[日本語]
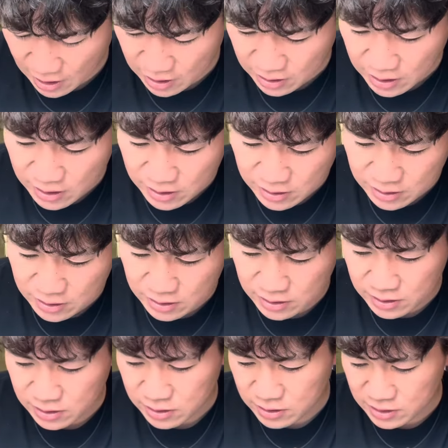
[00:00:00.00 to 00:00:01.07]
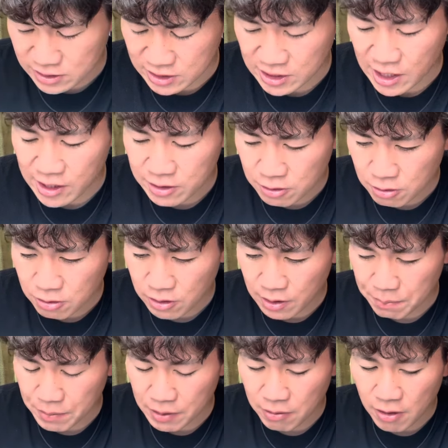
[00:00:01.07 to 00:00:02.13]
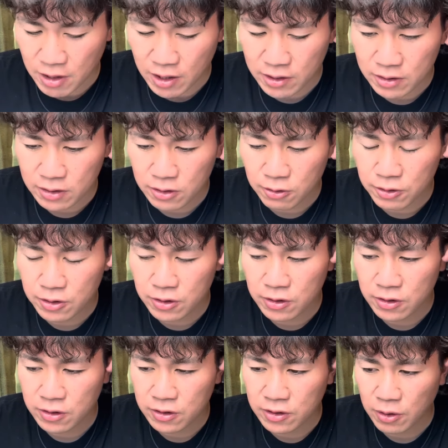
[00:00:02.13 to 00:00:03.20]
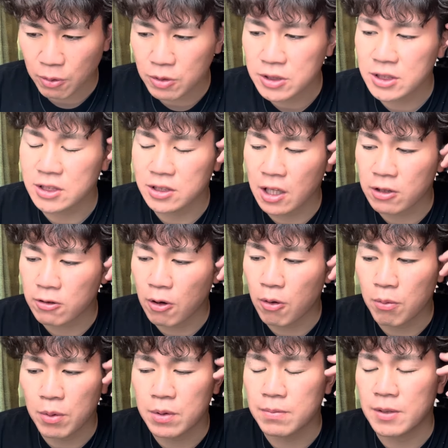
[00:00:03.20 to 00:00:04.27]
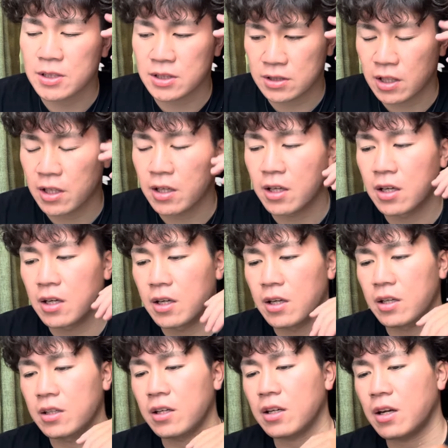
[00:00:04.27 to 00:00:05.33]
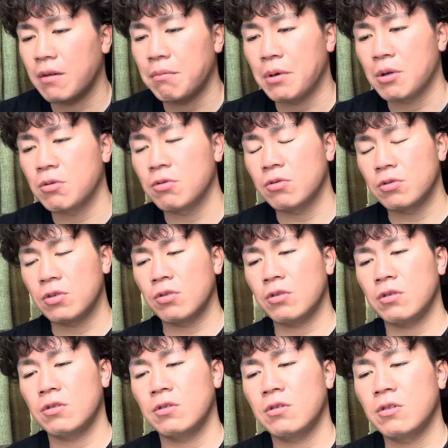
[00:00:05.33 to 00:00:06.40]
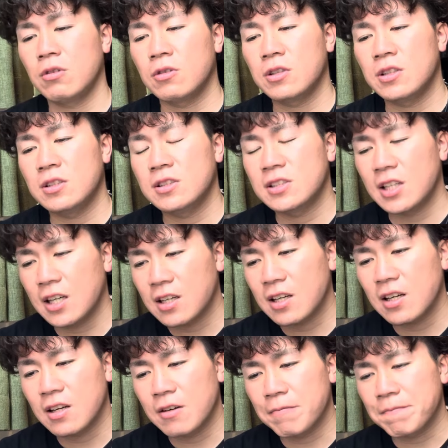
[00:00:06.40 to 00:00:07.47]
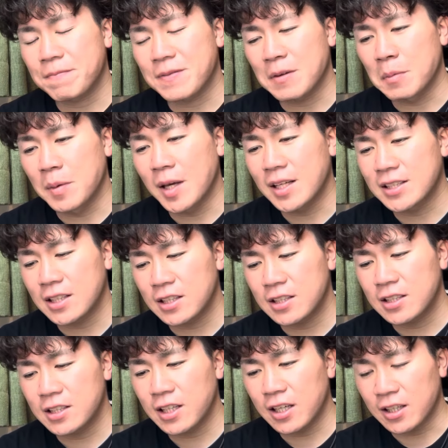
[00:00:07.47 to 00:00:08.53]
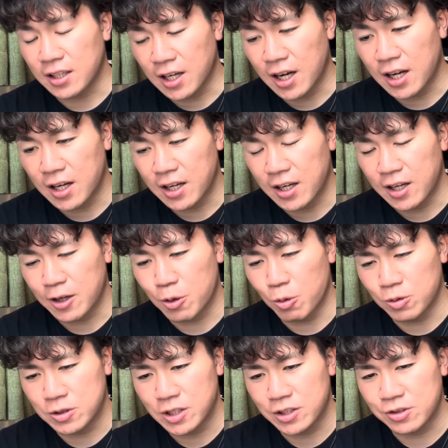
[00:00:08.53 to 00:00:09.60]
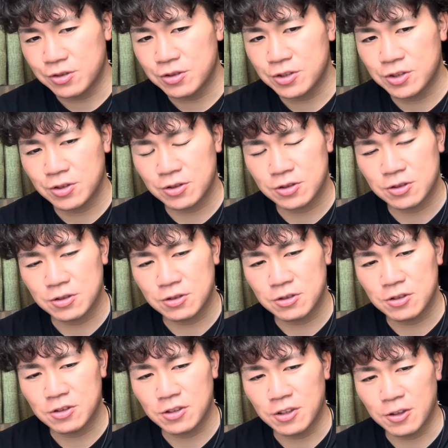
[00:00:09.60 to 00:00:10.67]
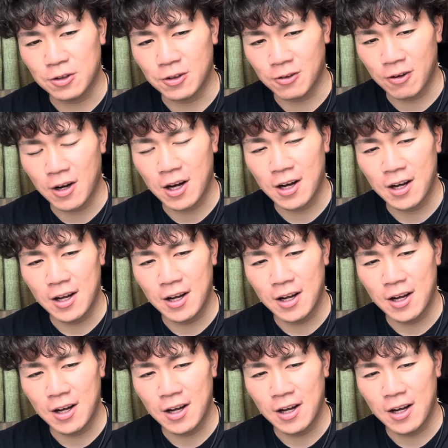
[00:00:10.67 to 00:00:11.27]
んか、違いをやっぱり分かっといてほしいなとは思いますね。だからやっぱこの鳥取、佐賀、宮崎県が、えー、甲子園優勝するっていうのは、